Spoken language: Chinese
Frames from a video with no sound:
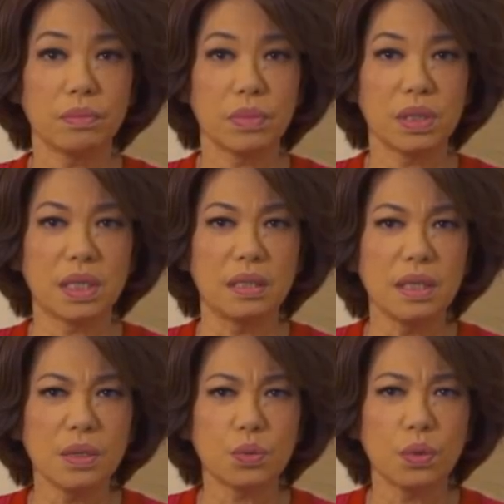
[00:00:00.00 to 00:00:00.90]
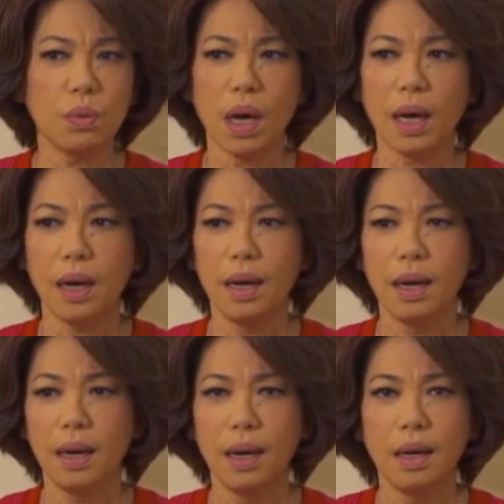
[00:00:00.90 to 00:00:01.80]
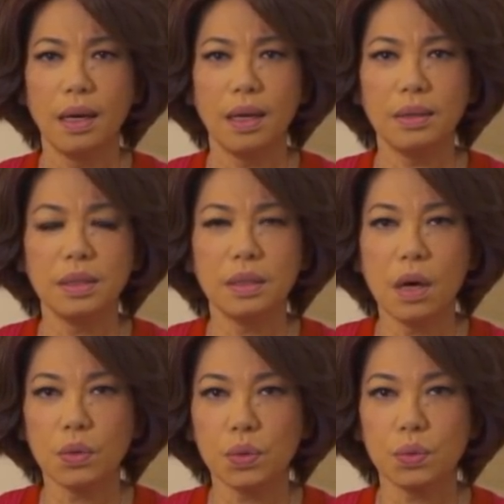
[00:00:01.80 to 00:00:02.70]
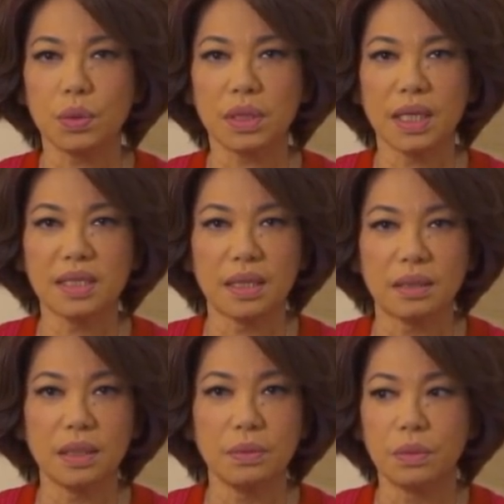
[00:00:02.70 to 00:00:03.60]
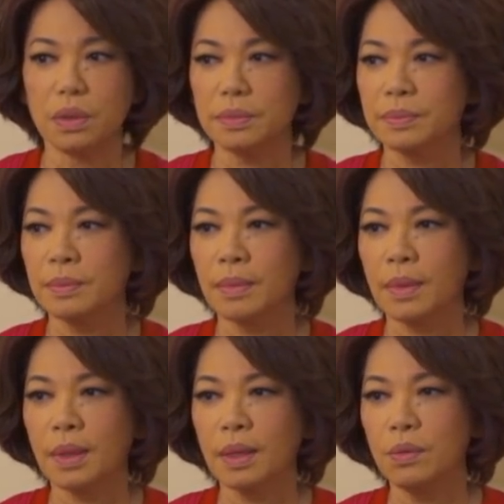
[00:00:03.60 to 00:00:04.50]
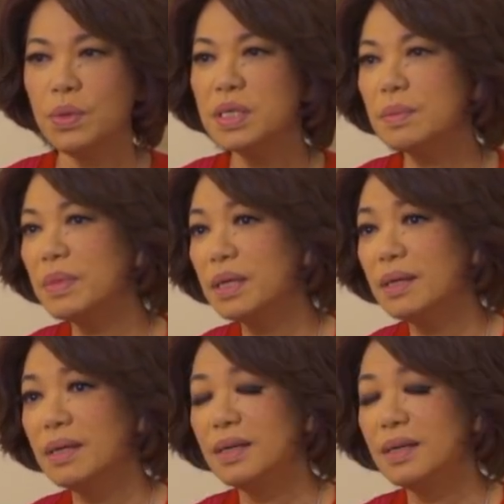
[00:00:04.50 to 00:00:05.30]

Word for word: 神在说话？而且告诉我他想念我，为什么？